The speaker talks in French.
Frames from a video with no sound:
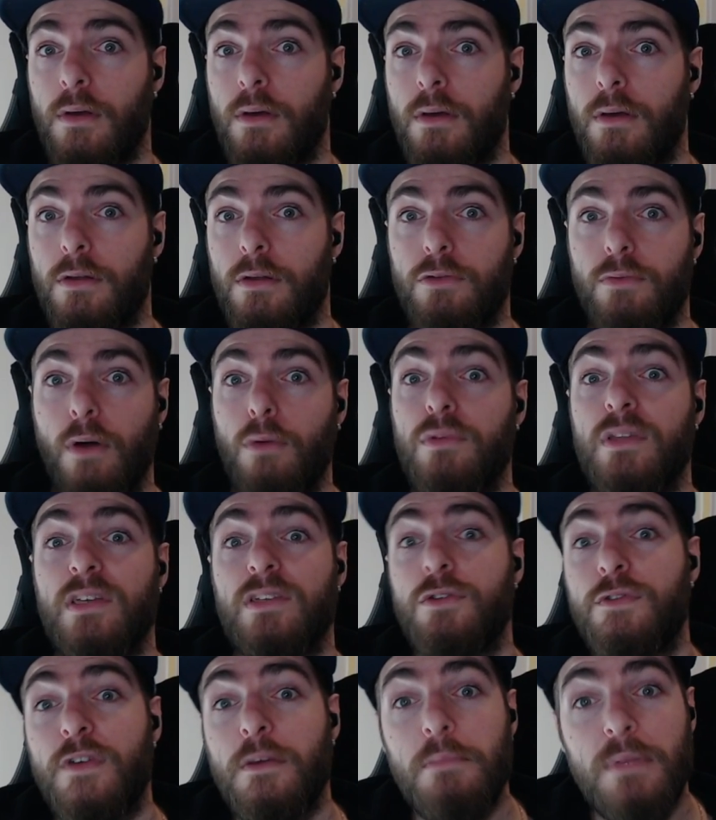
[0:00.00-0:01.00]
euh, tu vois, ou des
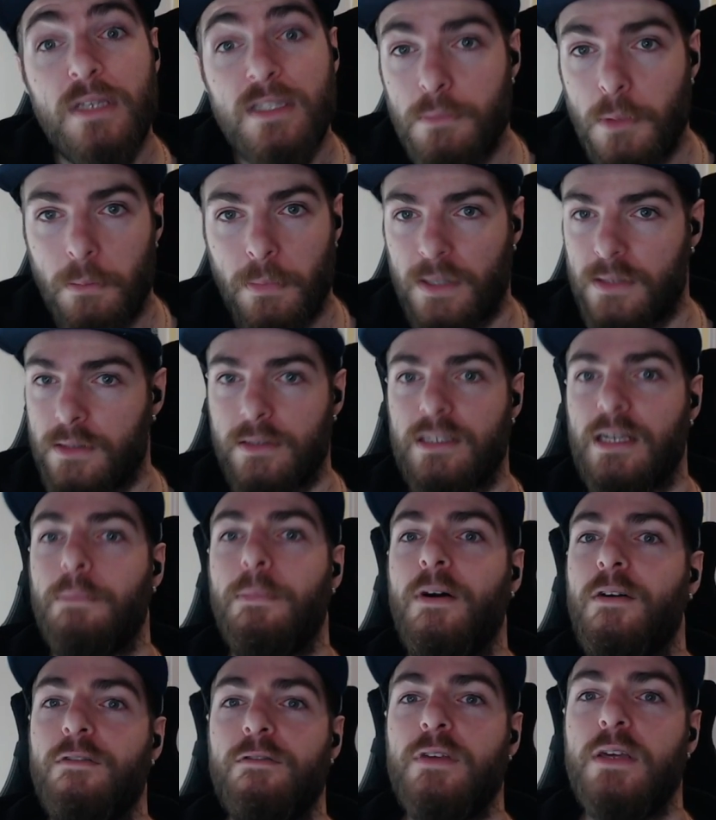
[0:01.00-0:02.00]
euphémismes, parce que tu n'as
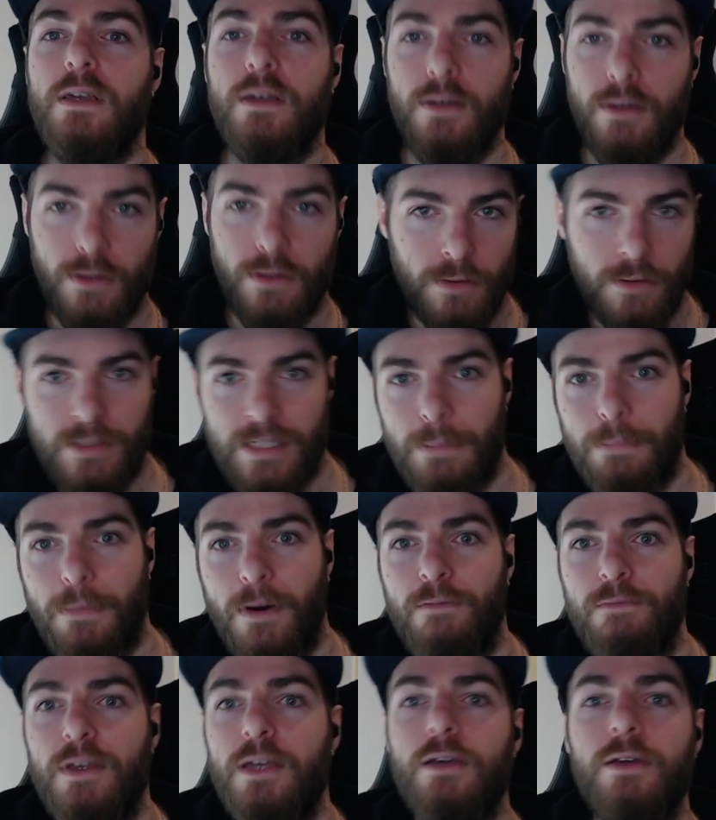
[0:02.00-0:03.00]
pas envie, que, as pas
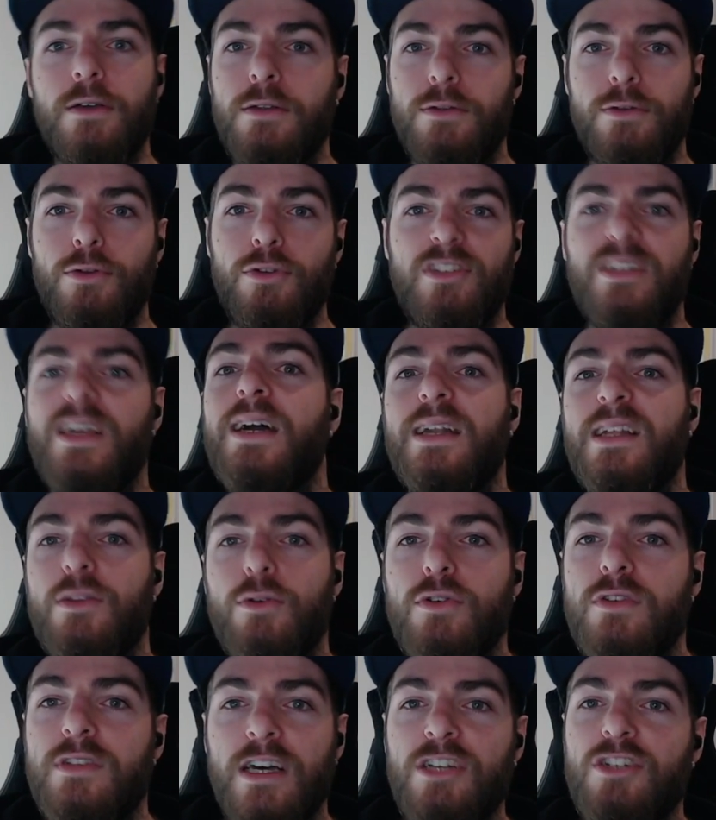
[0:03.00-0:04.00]
envie que de dire les
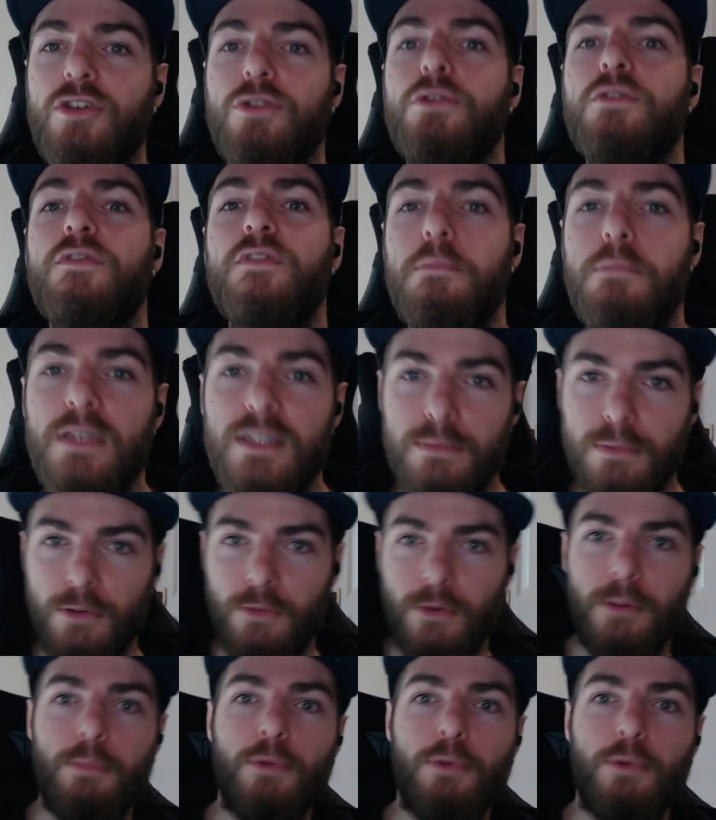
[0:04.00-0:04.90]
dosages en euphémisme.